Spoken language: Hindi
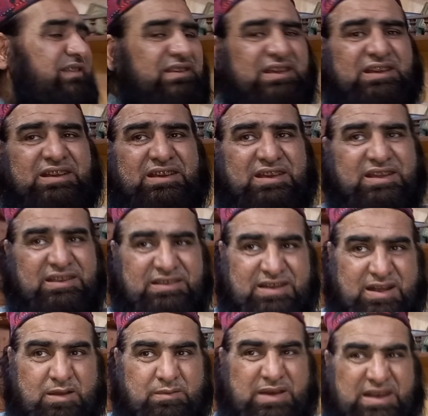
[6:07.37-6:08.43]
लेते हैं कि ये
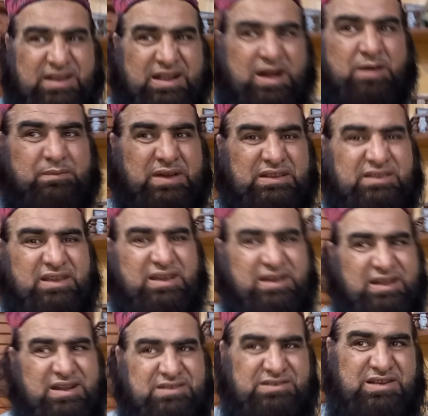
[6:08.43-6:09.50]
कितना हमारे काम आता है
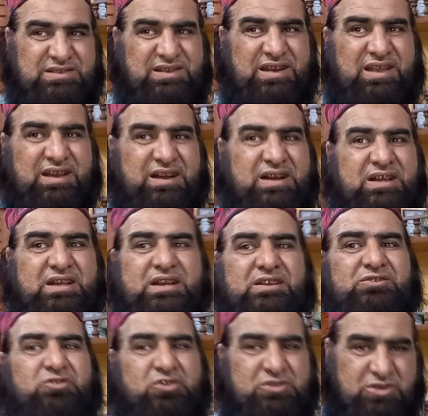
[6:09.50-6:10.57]
अगर अच्छा चलेगा
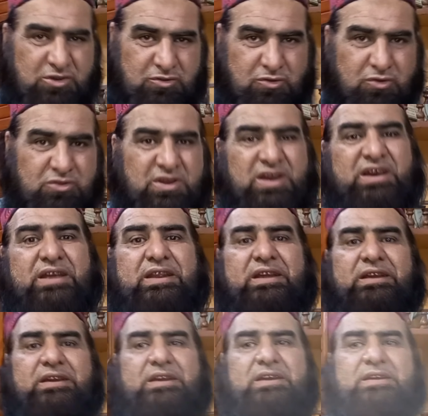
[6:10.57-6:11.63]
तो इसी को ओके
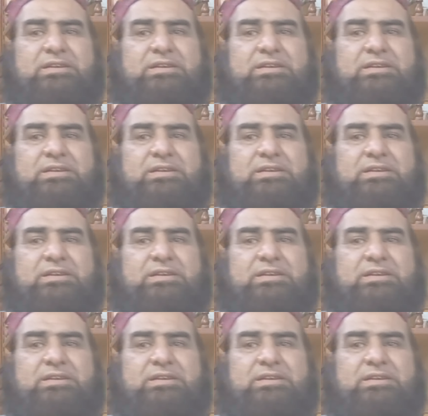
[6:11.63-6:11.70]
करेंगे